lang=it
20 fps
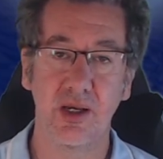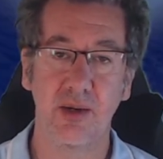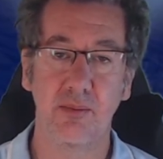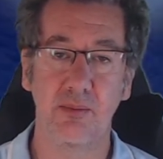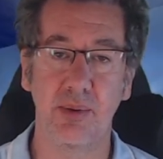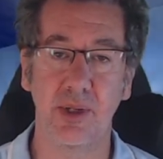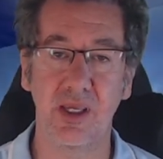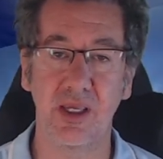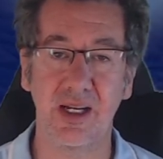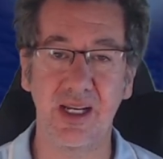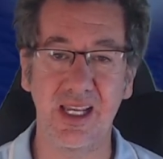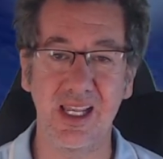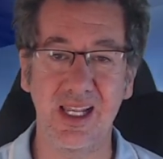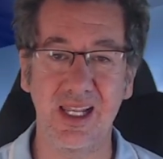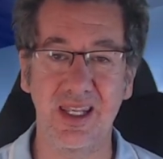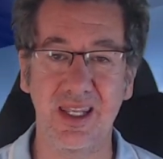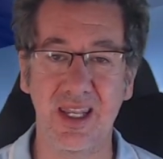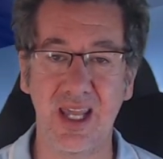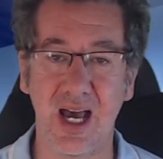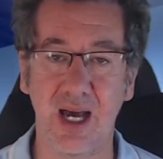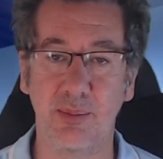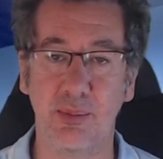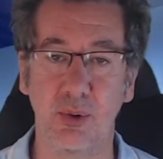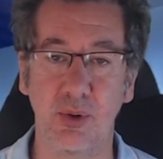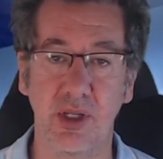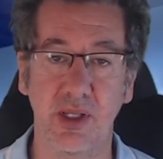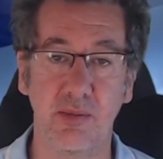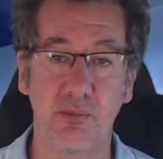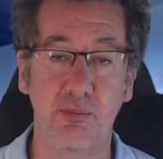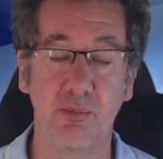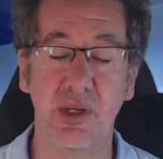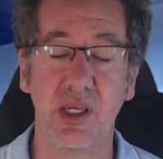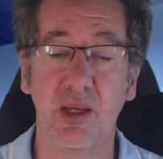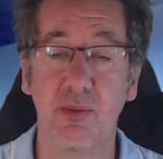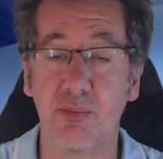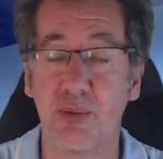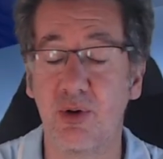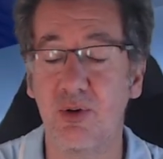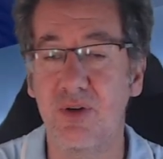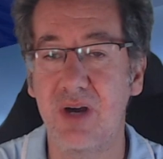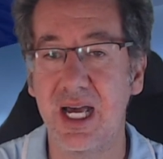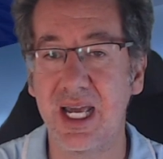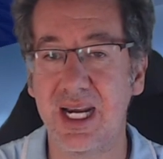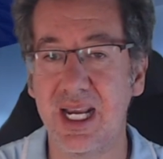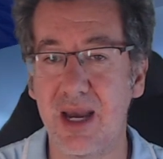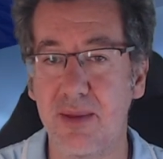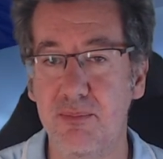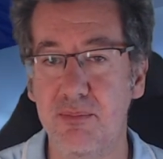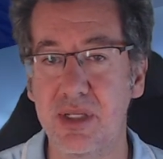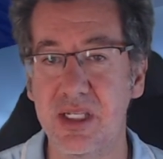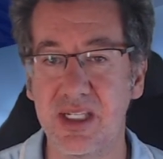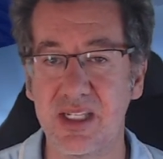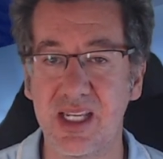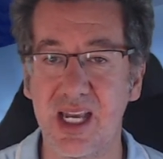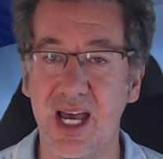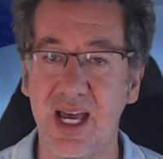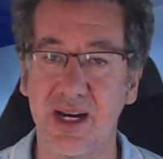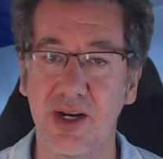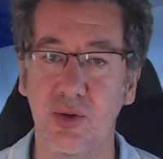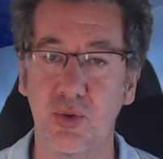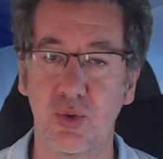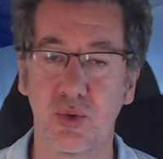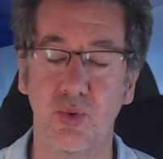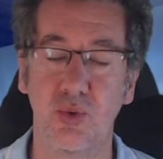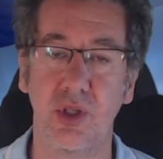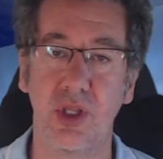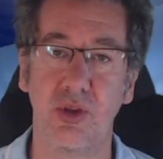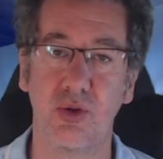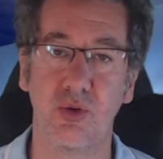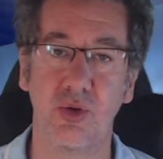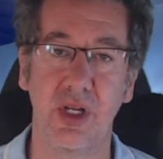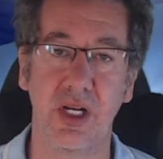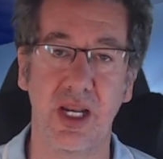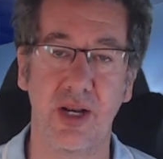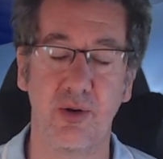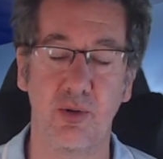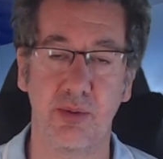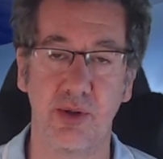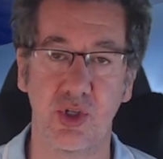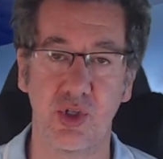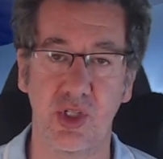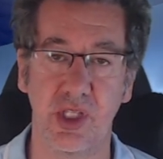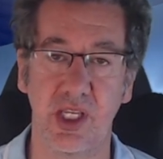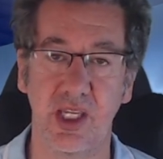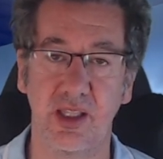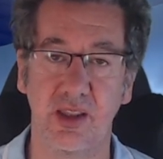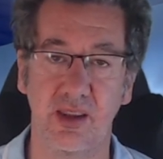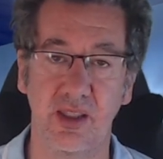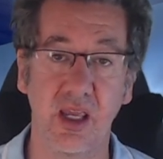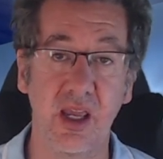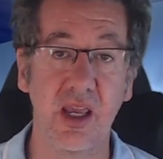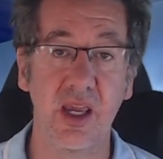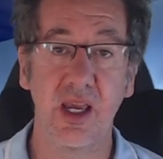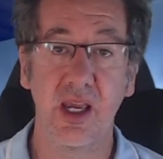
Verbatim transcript: per il Napoli per provare a bissare lo scudetto dell'anno precedente.